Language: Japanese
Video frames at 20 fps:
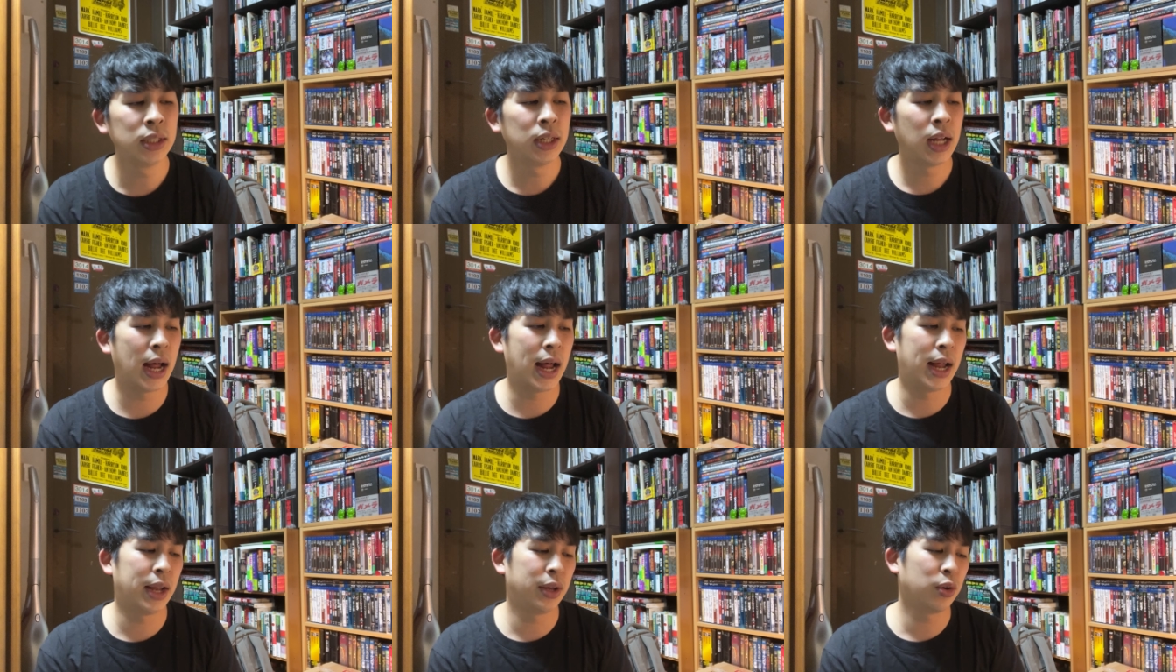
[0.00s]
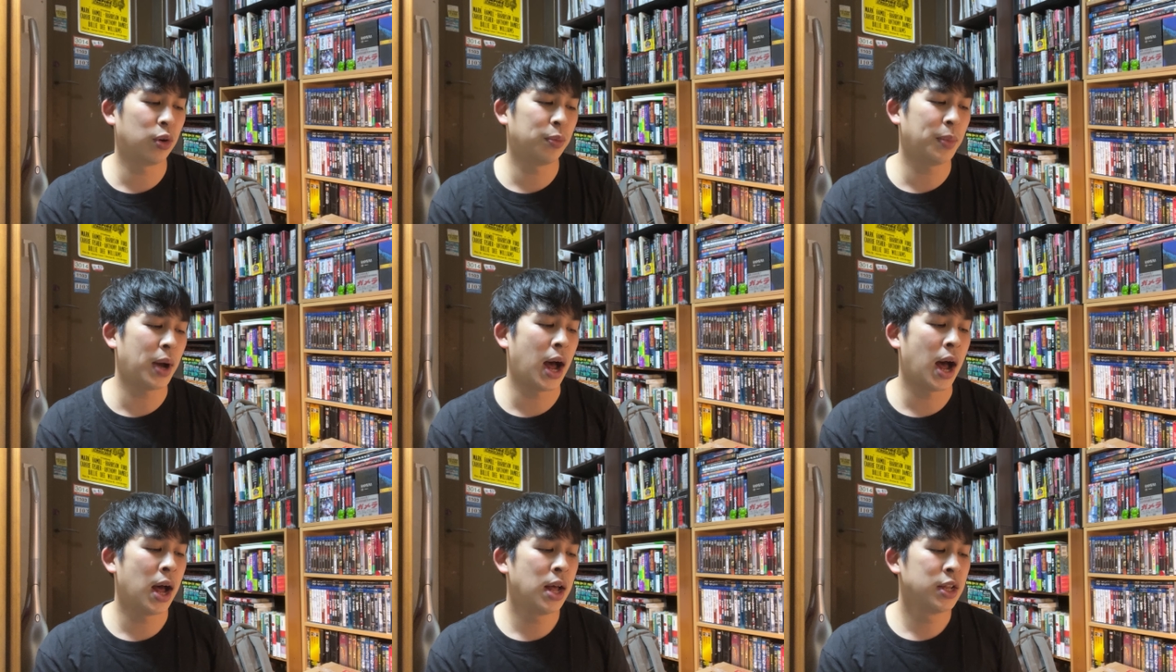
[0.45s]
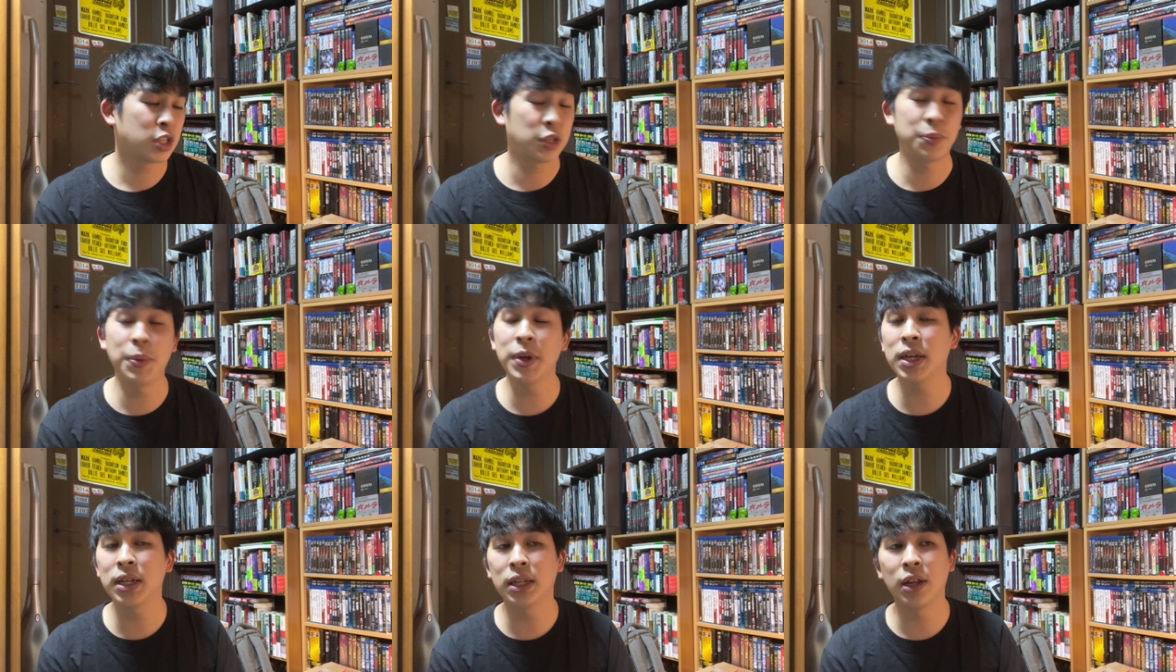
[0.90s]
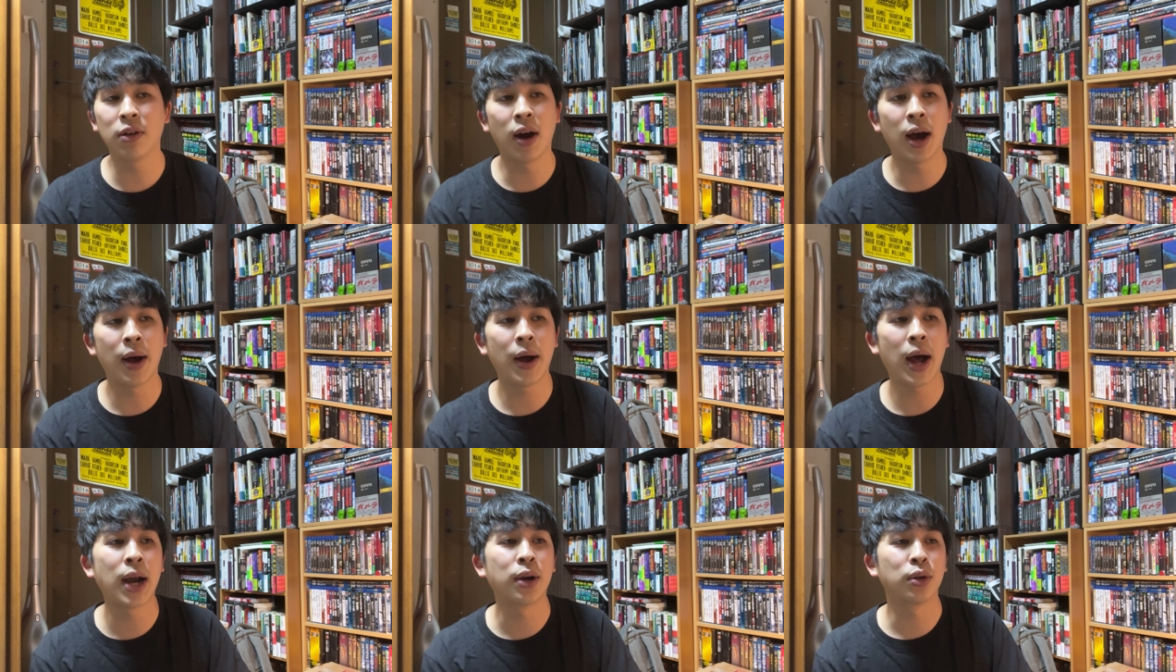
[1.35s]
あの、まあ、すべきで
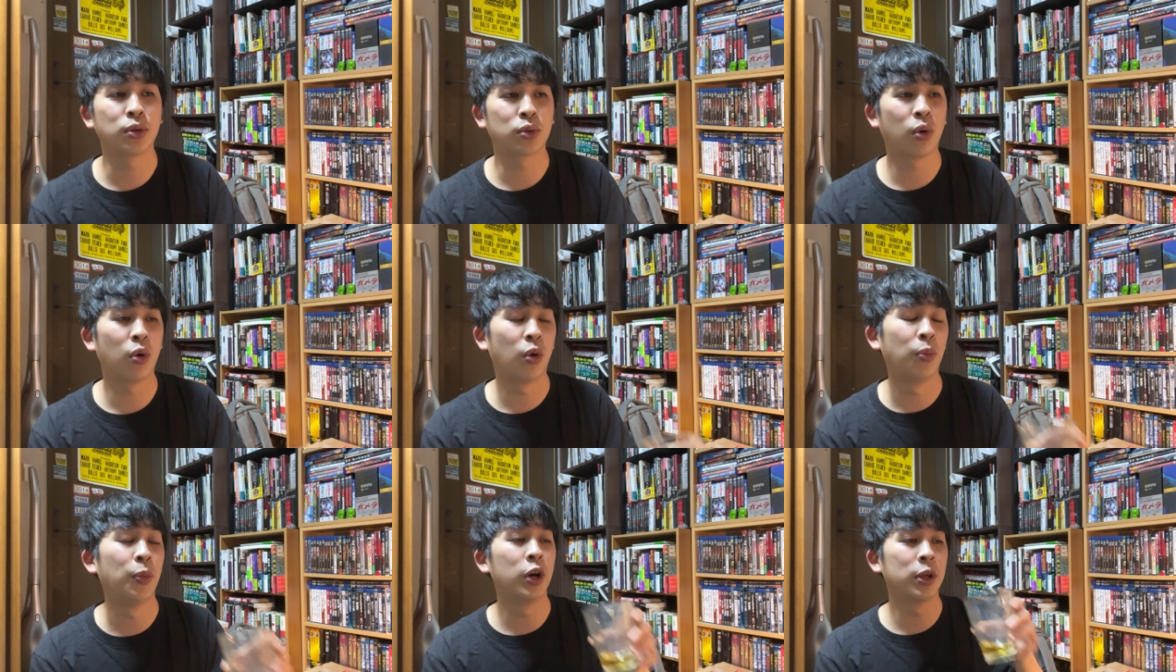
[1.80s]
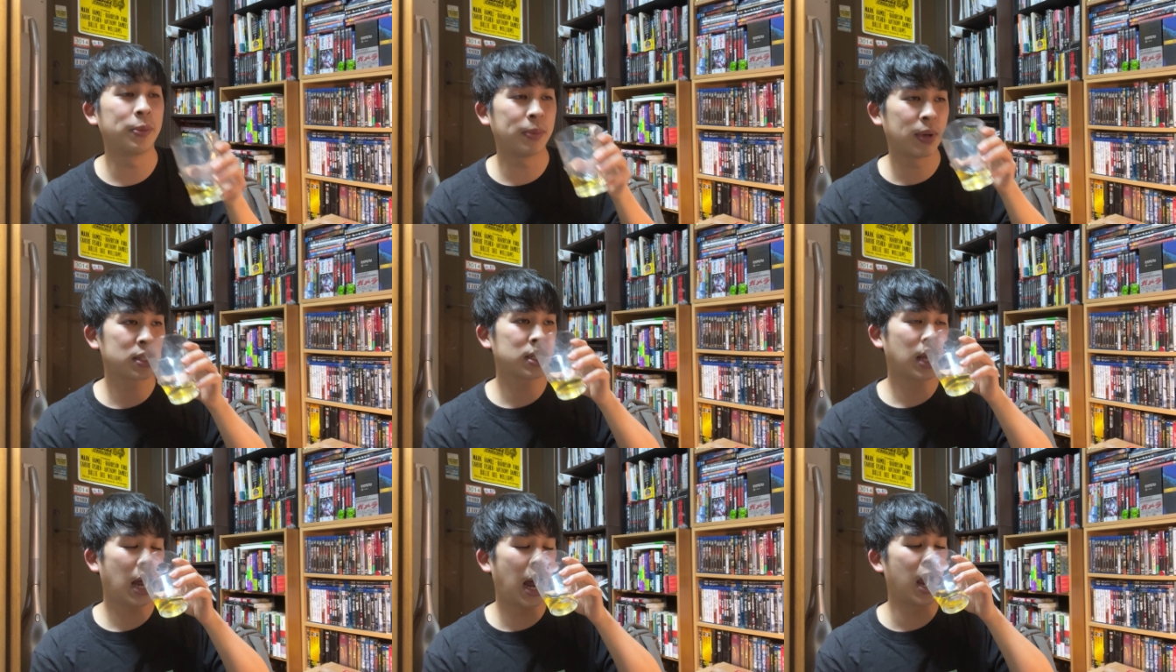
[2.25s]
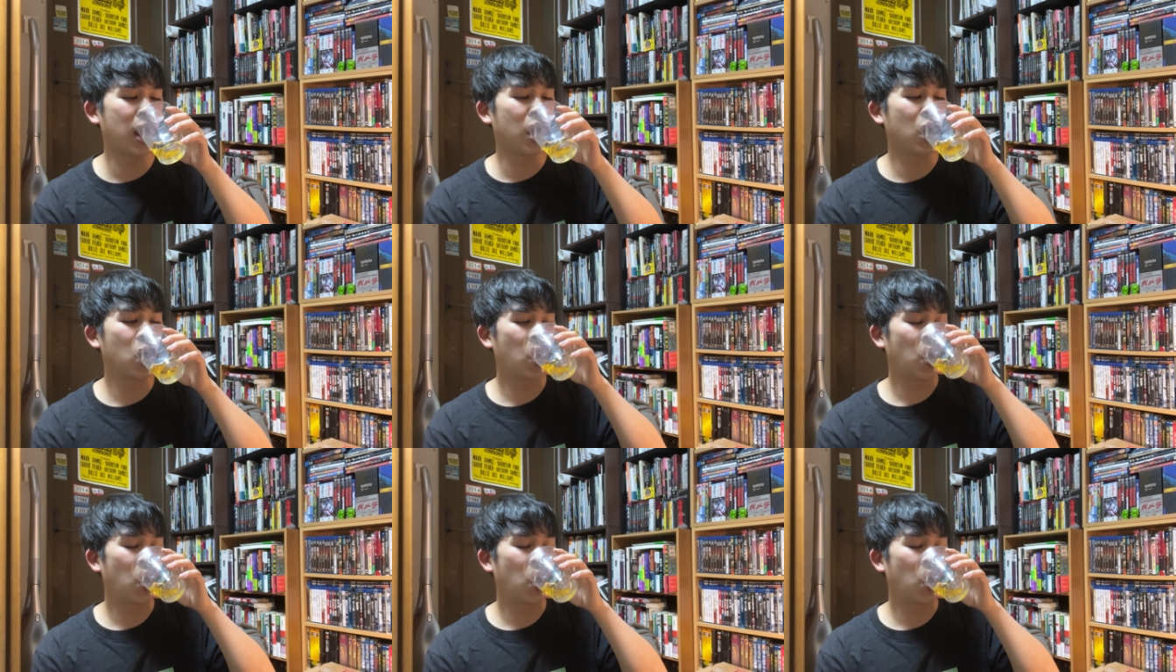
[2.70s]
はあると思います。はい。